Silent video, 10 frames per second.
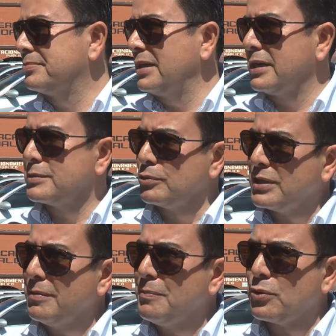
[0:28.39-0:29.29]

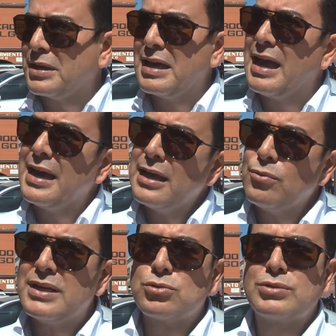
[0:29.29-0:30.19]
irresponsable porque hay
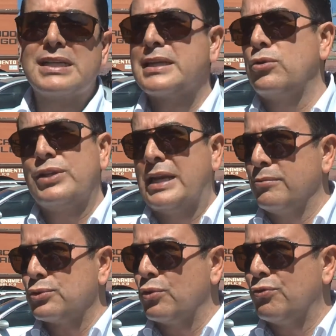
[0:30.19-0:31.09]
algunas cosas que no
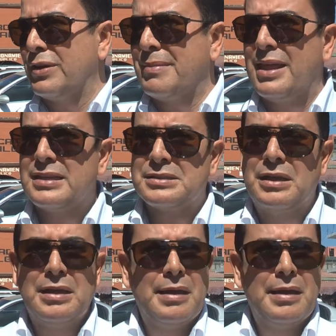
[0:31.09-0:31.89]
tenemos confirmadas,